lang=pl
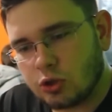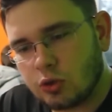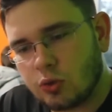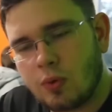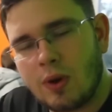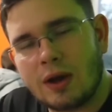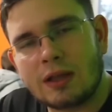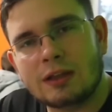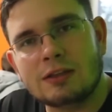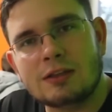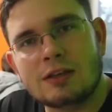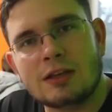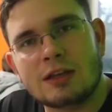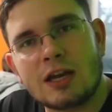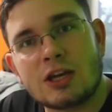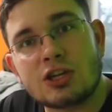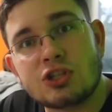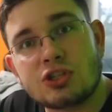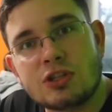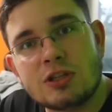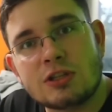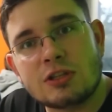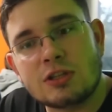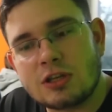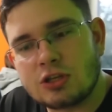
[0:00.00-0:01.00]
dokładnie
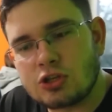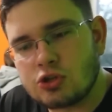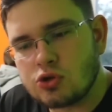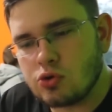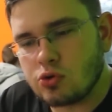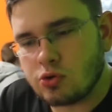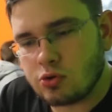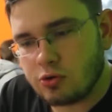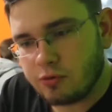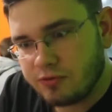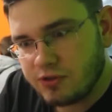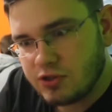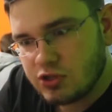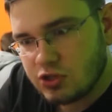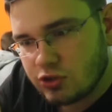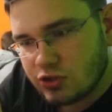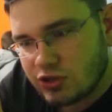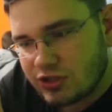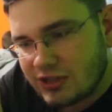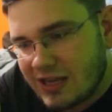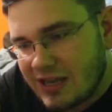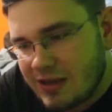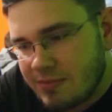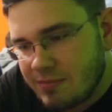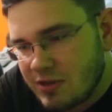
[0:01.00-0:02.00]
każdy nasz ruch,
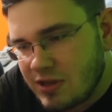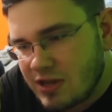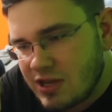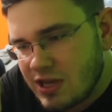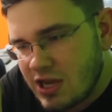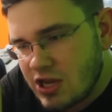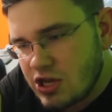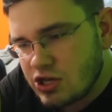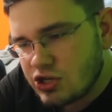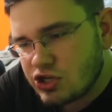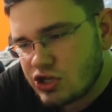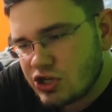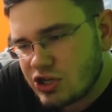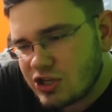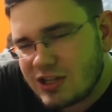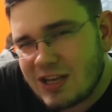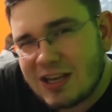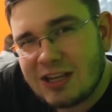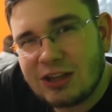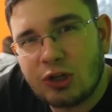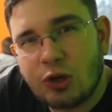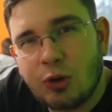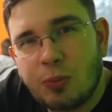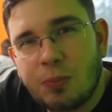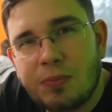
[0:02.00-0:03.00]
widząc najmniejsze,
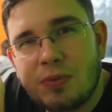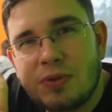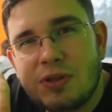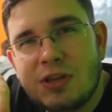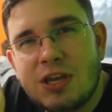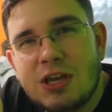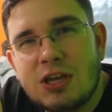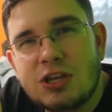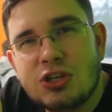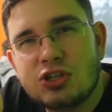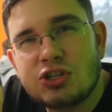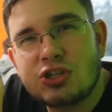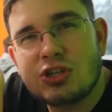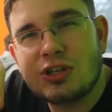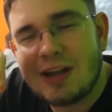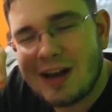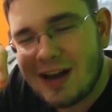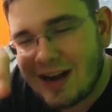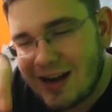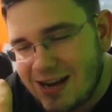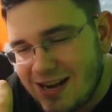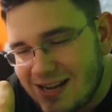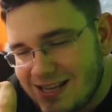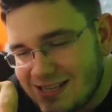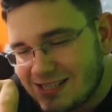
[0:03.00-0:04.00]
najdrobniejsze
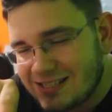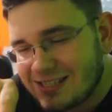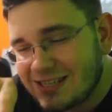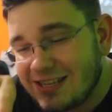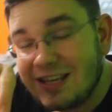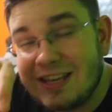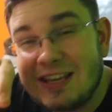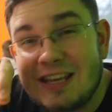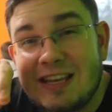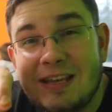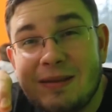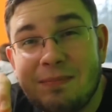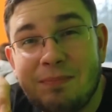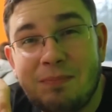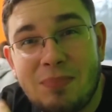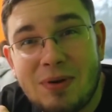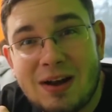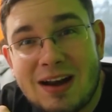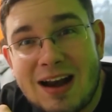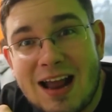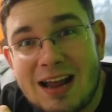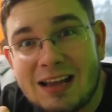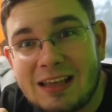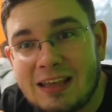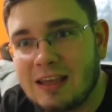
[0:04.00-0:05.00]
ryski i
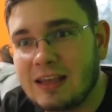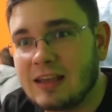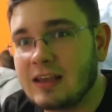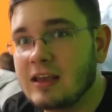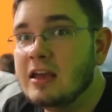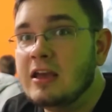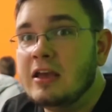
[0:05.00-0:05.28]
braki.